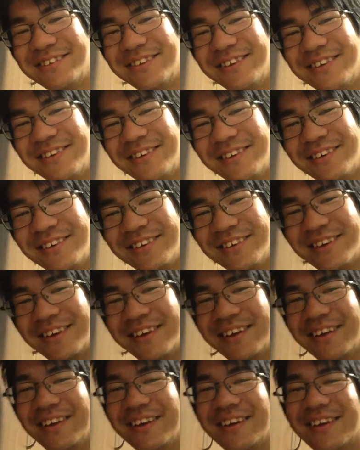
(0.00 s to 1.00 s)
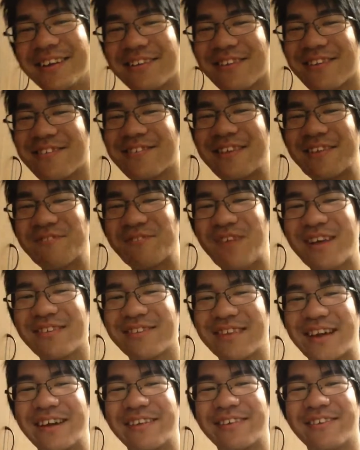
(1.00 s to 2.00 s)
手席。そして
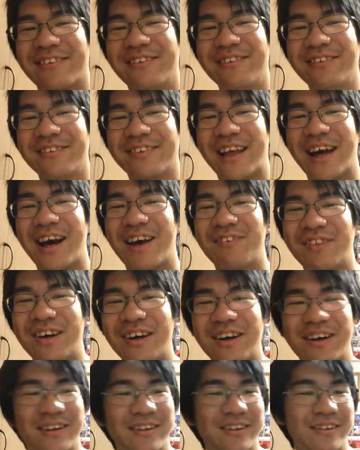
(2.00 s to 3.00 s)
マサイとダーマ。